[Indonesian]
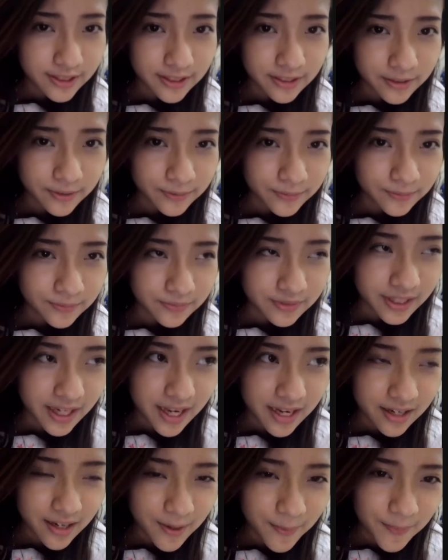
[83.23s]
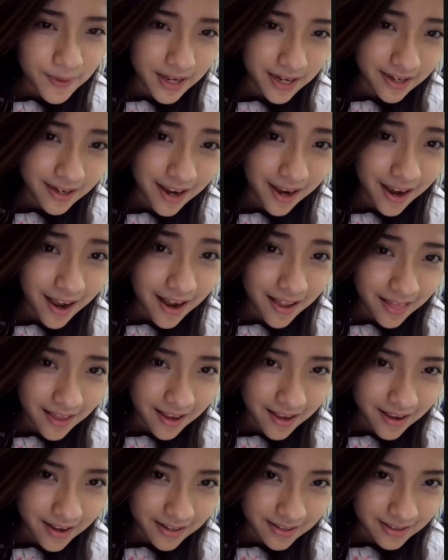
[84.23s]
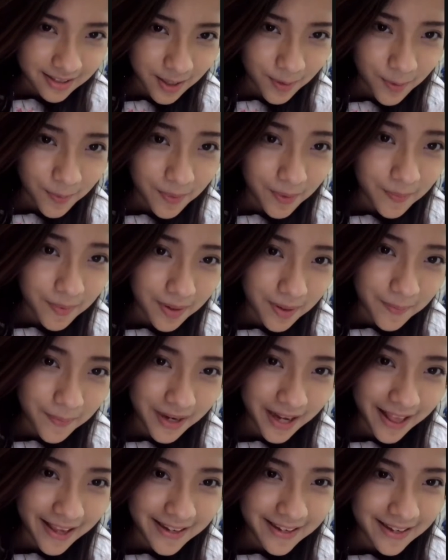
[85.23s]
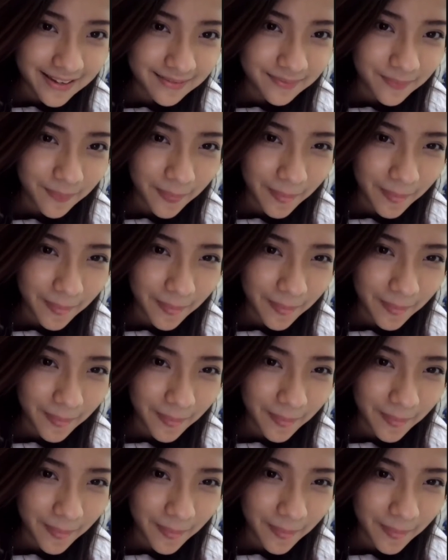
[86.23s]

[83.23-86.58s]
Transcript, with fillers: um, karena biar nggak kalah sama member-member lainnya